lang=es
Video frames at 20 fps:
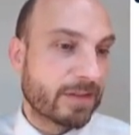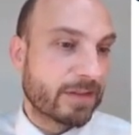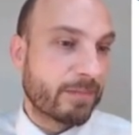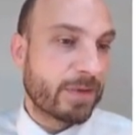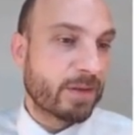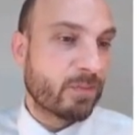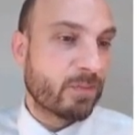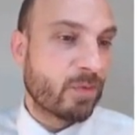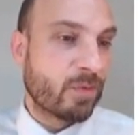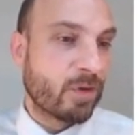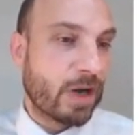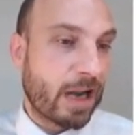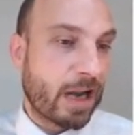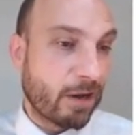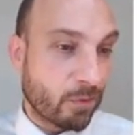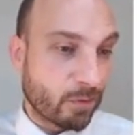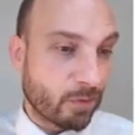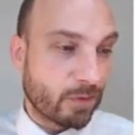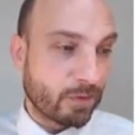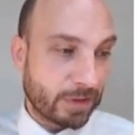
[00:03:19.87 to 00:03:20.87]
ese mismo
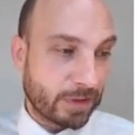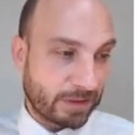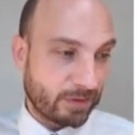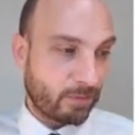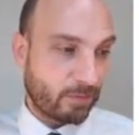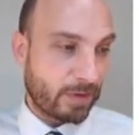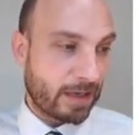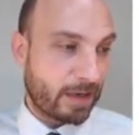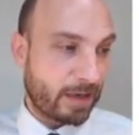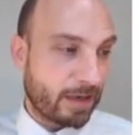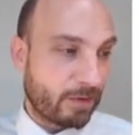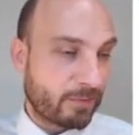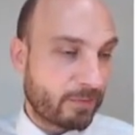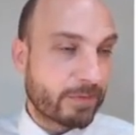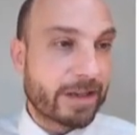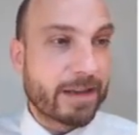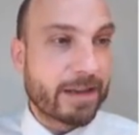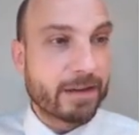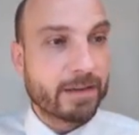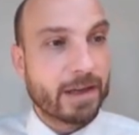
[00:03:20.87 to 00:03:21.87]
ángulo es igual a la
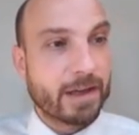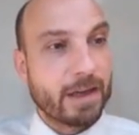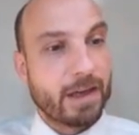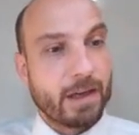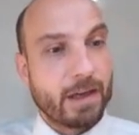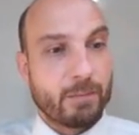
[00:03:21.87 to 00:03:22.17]
unidad,